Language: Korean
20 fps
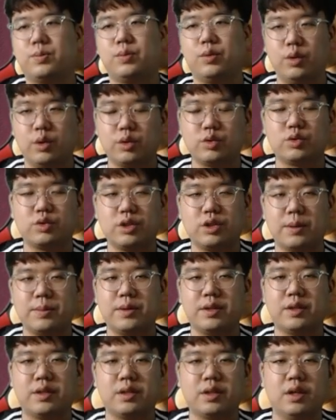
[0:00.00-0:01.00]

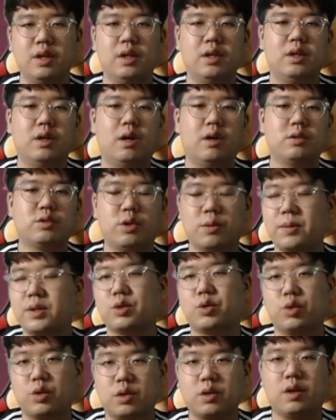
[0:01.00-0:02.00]
보여준다면 어, 정말
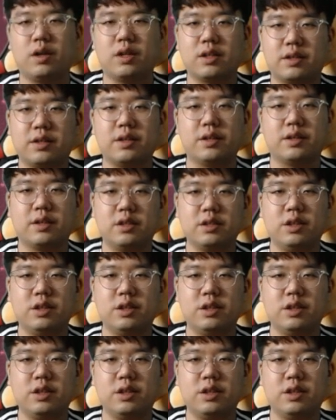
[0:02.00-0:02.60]
좋을 것 같아요.